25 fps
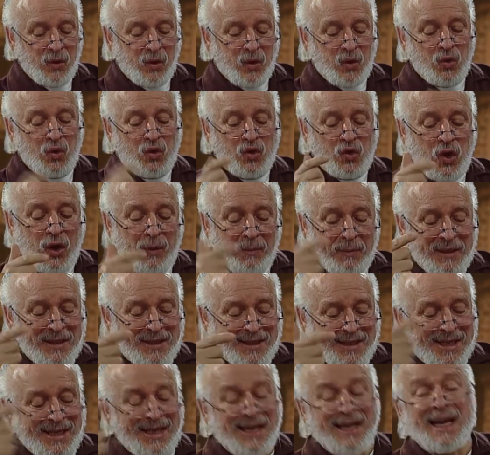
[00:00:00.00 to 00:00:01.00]
que os
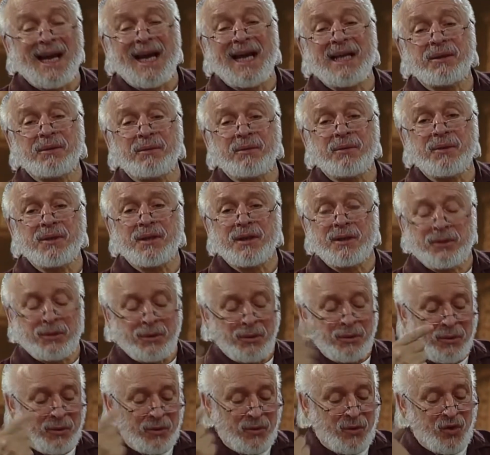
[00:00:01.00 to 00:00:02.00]
homens ingratos a
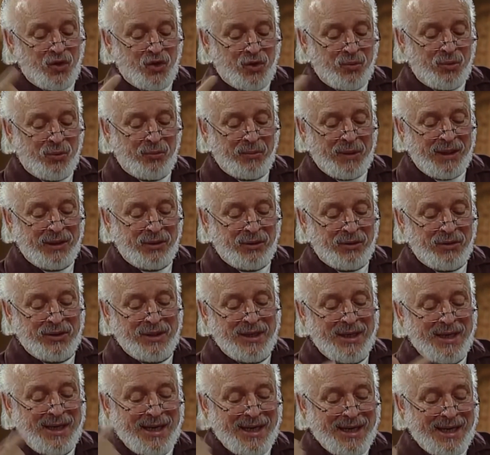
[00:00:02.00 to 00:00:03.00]
todos os
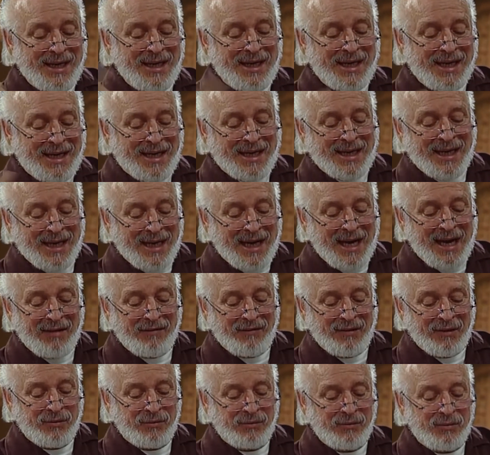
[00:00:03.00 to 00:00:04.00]
momentos lhe
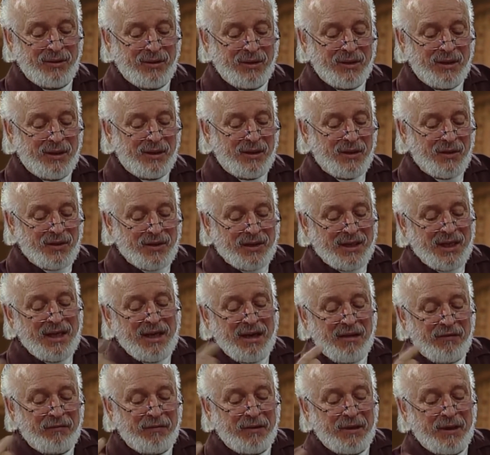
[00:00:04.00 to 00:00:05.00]
cravam,
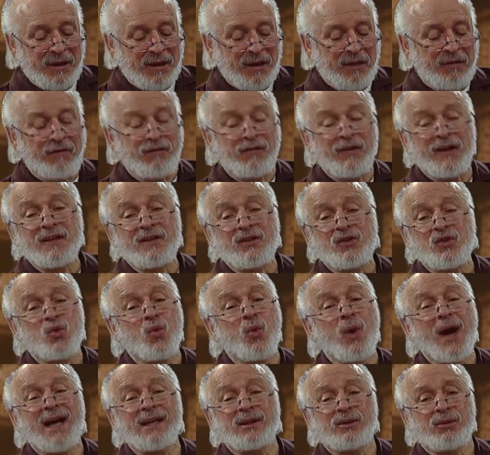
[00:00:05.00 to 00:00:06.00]
sem haver quem faça
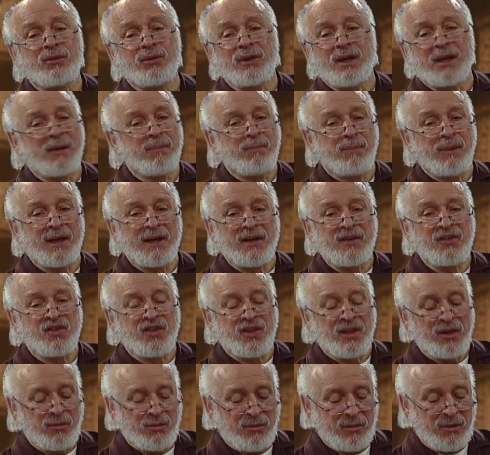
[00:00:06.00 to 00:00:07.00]
um ato de
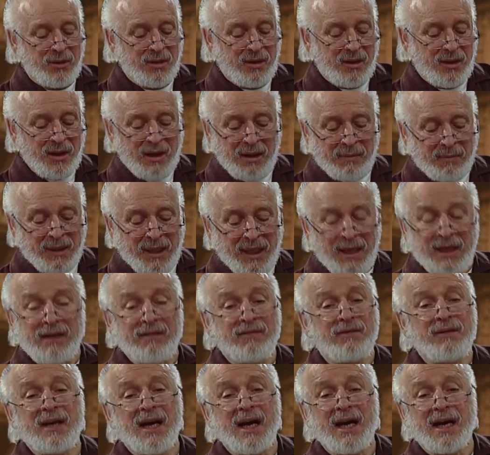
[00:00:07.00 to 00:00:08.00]
reparação para
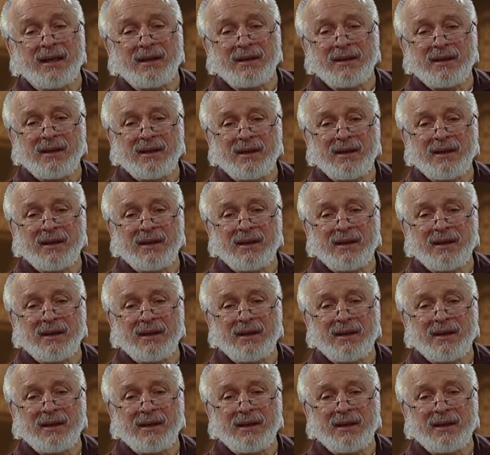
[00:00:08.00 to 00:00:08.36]
aliviar